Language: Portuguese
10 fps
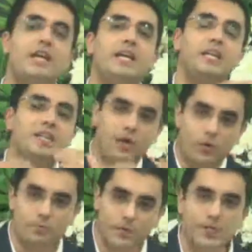
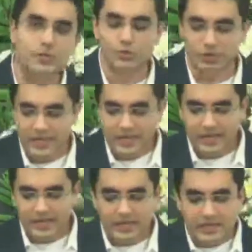interrompido,
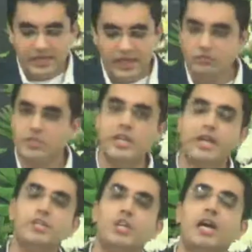ele não
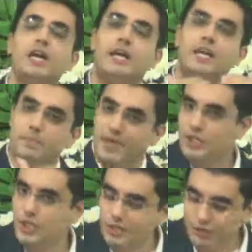seja
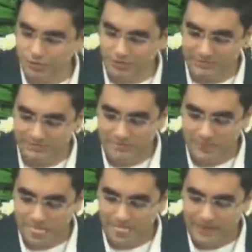impedido.
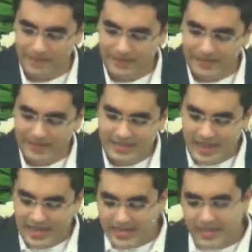
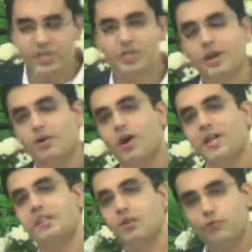A igreja agora
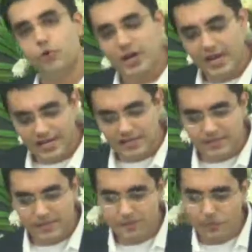então
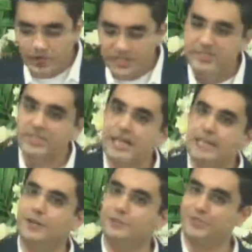fornece bons
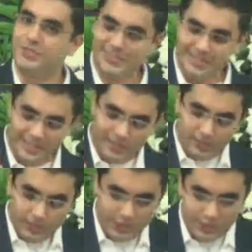cidadãos e o
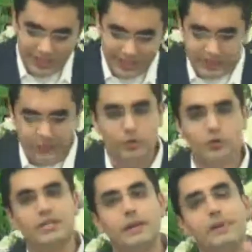Estado, em
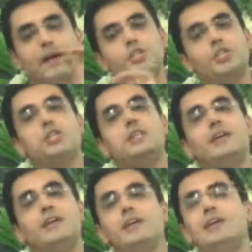
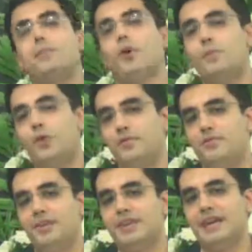contrapartida,
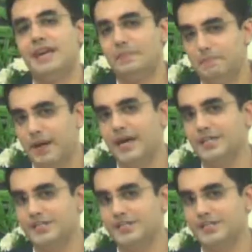promove a paz.